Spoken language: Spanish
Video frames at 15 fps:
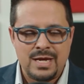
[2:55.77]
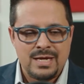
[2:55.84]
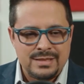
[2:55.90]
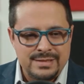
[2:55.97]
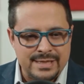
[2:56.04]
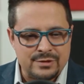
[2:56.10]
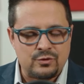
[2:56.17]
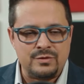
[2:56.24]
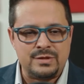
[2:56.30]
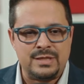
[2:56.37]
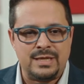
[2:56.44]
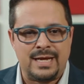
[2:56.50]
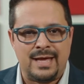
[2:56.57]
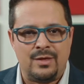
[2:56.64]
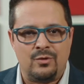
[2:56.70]
Si es
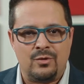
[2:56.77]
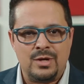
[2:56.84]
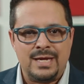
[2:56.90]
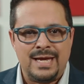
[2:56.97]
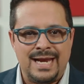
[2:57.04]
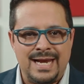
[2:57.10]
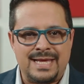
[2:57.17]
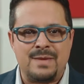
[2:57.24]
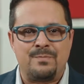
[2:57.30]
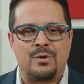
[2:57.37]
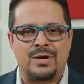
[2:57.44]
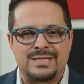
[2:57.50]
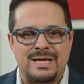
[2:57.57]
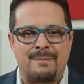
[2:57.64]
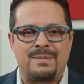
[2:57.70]
considerado el equipo
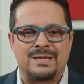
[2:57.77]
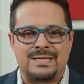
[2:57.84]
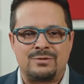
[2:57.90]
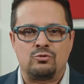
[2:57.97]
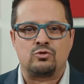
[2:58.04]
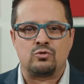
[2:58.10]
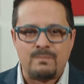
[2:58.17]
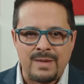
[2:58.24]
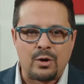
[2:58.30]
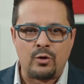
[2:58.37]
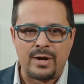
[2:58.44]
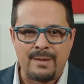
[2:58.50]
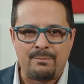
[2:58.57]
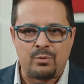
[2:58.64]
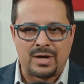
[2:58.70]
que está pasando su
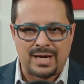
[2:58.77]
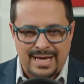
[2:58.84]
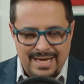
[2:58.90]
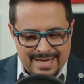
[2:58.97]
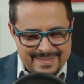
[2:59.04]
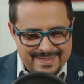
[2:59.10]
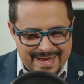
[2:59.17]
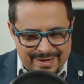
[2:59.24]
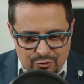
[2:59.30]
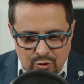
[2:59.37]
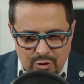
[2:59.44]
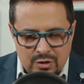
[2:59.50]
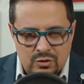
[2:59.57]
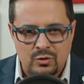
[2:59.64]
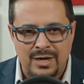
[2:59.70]
mejor época dentro
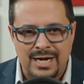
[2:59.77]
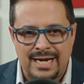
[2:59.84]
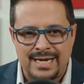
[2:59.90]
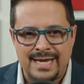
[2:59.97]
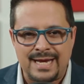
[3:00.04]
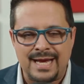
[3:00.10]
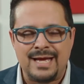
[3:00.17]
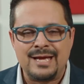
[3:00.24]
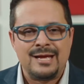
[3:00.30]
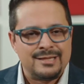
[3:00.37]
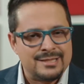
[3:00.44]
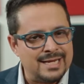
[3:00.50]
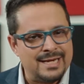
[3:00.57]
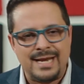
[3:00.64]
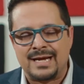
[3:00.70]
de toda la liga,
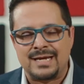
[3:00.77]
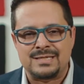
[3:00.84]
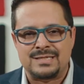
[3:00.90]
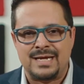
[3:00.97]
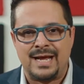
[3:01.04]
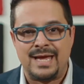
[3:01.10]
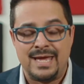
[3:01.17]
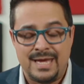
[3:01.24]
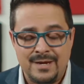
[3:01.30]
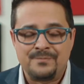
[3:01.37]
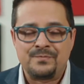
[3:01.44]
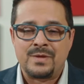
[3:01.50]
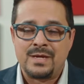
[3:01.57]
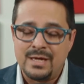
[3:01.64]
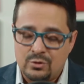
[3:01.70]
tenía que estar ahí
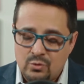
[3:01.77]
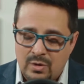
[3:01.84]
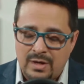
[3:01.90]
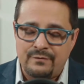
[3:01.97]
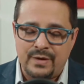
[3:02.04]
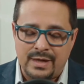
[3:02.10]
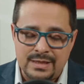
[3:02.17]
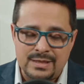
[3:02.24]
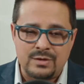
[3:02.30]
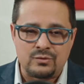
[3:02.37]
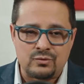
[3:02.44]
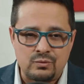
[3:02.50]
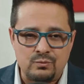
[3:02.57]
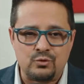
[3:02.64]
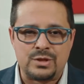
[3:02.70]
y Tuca Ferretti con
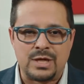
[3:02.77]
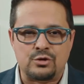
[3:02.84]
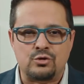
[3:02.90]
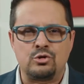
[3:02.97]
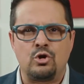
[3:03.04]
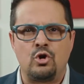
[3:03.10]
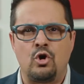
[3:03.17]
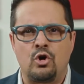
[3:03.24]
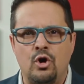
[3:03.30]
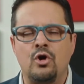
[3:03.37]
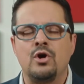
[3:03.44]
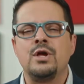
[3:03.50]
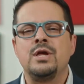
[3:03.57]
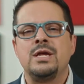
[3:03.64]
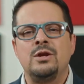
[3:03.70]
sus muchachos lo
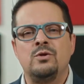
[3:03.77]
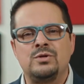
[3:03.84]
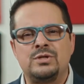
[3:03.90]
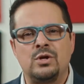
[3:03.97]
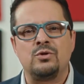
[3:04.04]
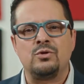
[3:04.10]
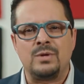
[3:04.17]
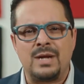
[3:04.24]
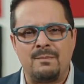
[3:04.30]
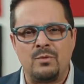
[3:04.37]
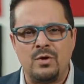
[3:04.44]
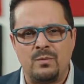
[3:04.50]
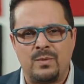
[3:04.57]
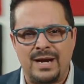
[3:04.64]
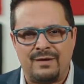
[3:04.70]
logró y lo hicieron de una
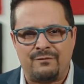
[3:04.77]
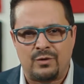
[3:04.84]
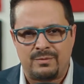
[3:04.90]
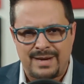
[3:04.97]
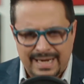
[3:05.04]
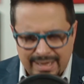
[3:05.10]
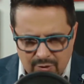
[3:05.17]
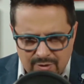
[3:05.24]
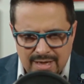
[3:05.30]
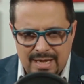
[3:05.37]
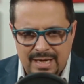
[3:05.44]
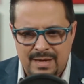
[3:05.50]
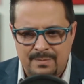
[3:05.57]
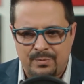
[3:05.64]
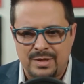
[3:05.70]
muy buena forma. Creo que el
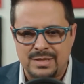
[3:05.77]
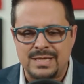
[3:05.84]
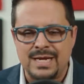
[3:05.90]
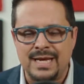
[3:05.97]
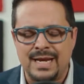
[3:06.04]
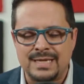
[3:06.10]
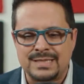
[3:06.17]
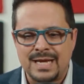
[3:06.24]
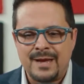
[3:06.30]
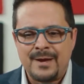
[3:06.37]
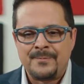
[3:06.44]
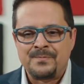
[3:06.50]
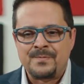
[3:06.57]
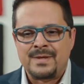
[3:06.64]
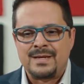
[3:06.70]
equipo de Tigres
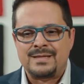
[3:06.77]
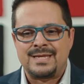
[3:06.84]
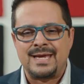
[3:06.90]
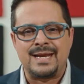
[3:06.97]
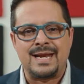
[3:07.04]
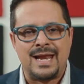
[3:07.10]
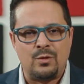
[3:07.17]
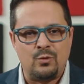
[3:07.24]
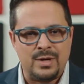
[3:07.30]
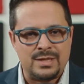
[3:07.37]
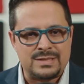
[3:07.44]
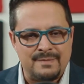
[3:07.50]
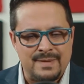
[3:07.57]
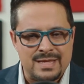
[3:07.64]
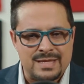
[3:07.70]
tiene la
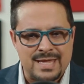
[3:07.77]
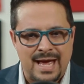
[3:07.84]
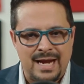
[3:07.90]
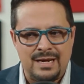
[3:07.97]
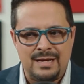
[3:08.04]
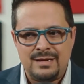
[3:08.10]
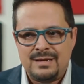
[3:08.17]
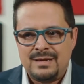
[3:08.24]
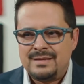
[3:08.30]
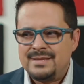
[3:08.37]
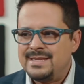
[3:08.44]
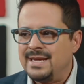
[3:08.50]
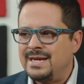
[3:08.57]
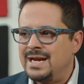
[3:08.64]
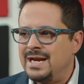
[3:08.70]
dureza mental,
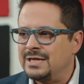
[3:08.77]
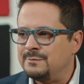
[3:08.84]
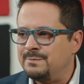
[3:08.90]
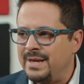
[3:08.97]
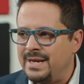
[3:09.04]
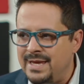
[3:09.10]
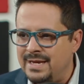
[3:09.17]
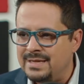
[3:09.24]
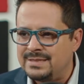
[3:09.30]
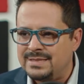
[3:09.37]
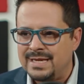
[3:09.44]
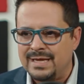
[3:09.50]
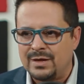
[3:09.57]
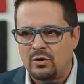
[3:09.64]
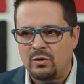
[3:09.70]
tiene la
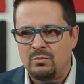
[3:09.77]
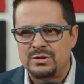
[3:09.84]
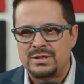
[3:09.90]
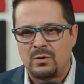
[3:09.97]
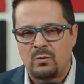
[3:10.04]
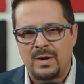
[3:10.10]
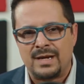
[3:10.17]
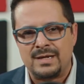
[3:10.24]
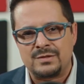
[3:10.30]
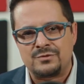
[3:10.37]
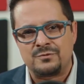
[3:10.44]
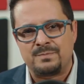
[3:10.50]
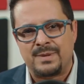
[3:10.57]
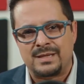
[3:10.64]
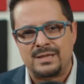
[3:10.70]
experiencia de cómo se juegan
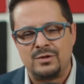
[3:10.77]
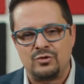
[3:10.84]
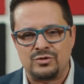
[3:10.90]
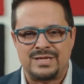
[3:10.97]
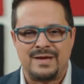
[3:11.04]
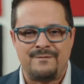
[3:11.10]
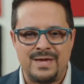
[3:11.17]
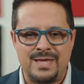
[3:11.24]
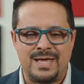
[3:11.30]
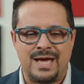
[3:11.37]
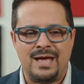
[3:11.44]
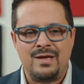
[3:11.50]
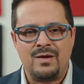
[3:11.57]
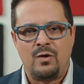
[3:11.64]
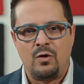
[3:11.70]
estos partidos de
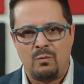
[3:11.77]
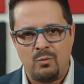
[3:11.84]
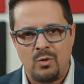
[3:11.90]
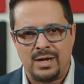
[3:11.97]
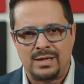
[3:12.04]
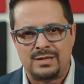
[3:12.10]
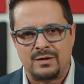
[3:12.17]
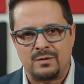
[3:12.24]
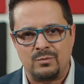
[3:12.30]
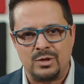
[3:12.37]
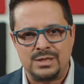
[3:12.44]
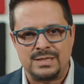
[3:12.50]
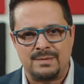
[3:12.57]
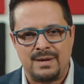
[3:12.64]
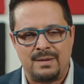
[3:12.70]
vida o muerte, como
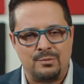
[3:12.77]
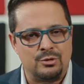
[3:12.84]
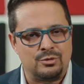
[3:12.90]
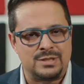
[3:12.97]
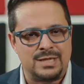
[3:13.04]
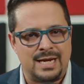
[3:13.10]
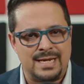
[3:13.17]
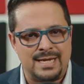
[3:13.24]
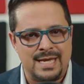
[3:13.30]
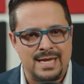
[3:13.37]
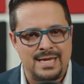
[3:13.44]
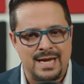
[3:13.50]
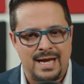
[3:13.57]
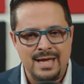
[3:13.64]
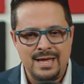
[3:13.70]
les llamamos los de la
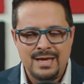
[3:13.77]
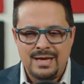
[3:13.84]
liguilla.